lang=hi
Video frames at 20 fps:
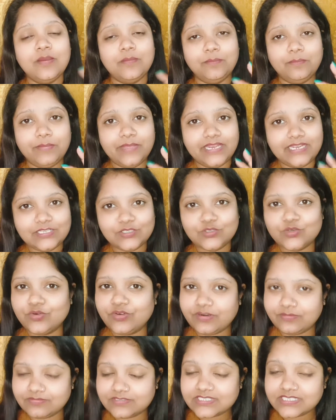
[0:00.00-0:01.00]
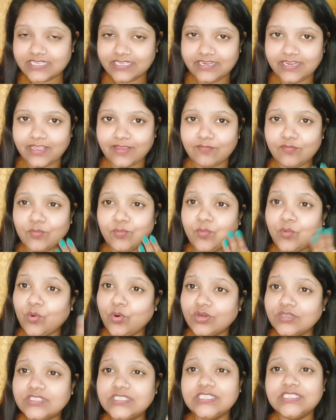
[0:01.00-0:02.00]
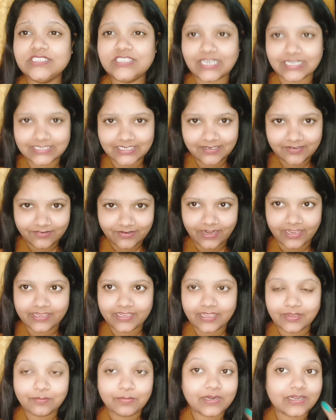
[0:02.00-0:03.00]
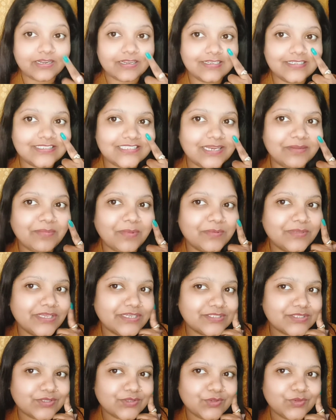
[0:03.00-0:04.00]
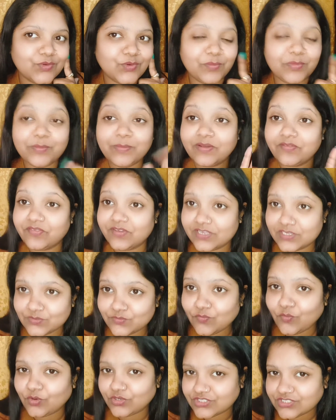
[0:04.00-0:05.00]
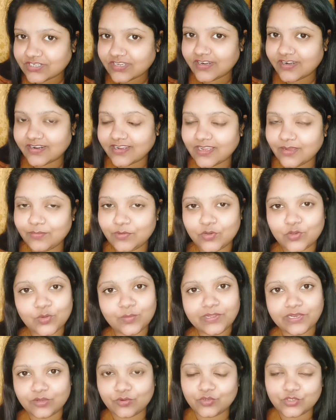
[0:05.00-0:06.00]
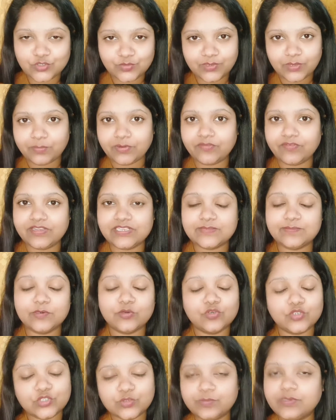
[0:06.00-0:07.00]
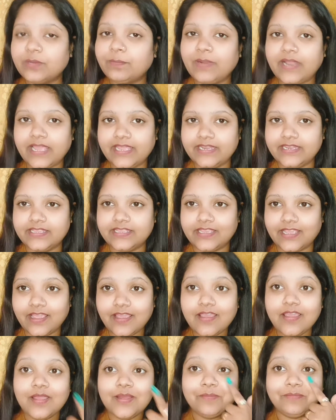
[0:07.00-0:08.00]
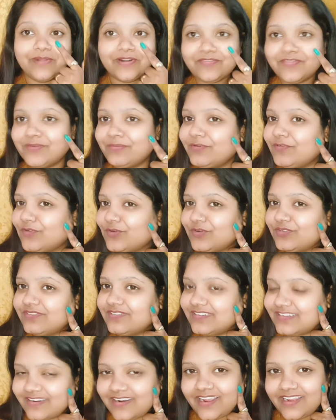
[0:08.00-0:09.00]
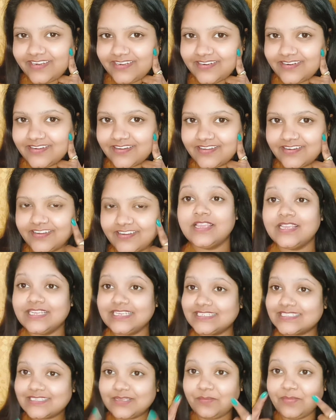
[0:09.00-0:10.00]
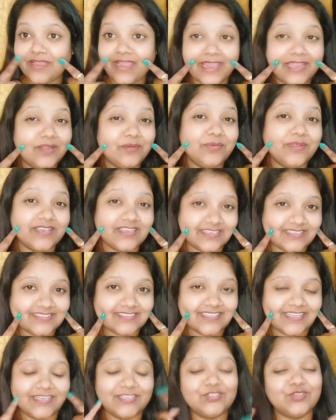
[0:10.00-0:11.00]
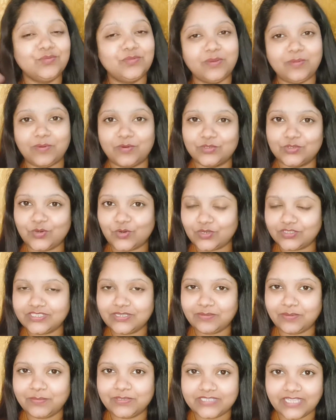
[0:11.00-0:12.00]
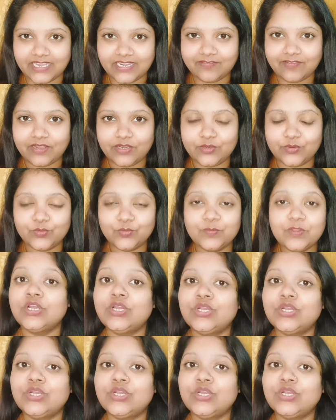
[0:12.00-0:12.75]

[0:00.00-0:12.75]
मेरी जो स्किन है वो बहुत ही ज़्यादा ड्राई है बट इस टाइम आप देख सकते हो कि मैं फेस वॉश कर रखा है बिल्कुल मैंने कुछ भी अपने फेस पे कुछ भी अप्लाई नहीं किया बट फिर भी वो ड्राई नहीं लग रही है इसके बिहाइंड भी एक रीज़न है जो मैं आपको थोड़ी देर में बताने वाली हूँ